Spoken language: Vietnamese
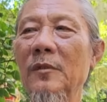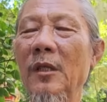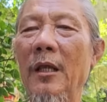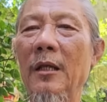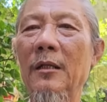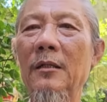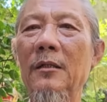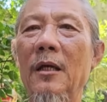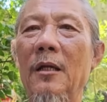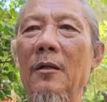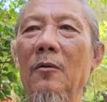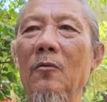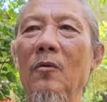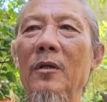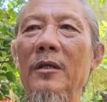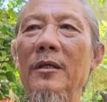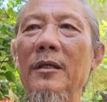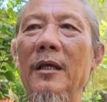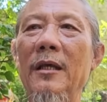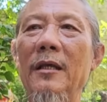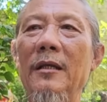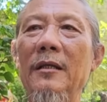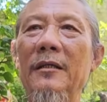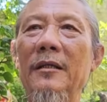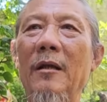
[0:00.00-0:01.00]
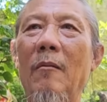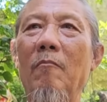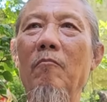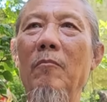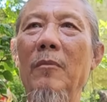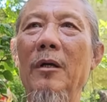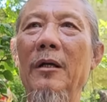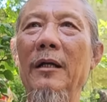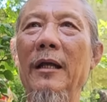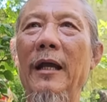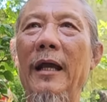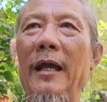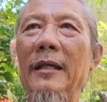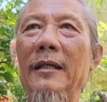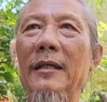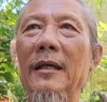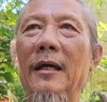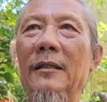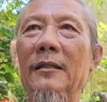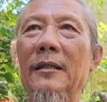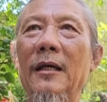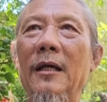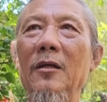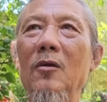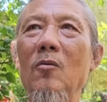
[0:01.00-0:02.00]
Thiệt tình quý vị, trong 12
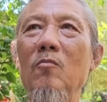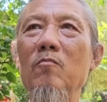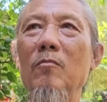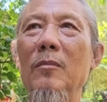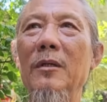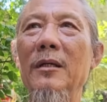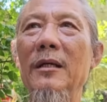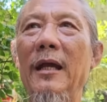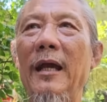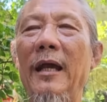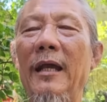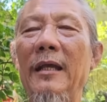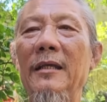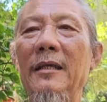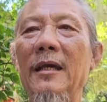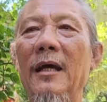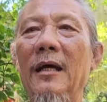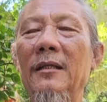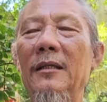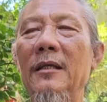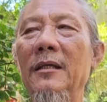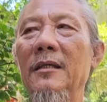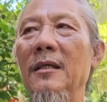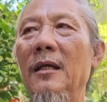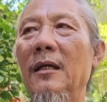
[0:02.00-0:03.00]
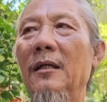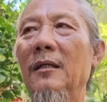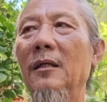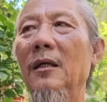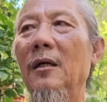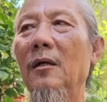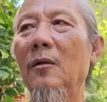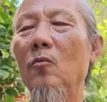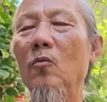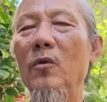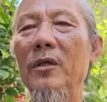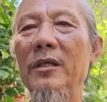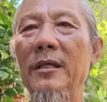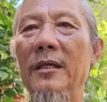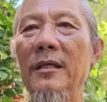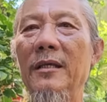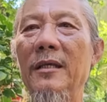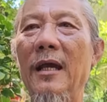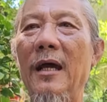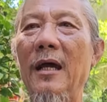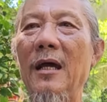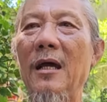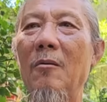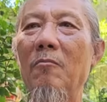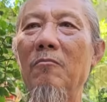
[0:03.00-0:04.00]
giờ tới đúng 12 giờ thì Nhật đó quý vị
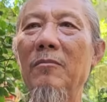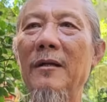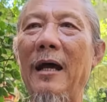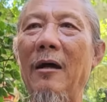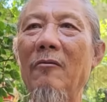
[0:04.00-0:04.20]
nhớ không,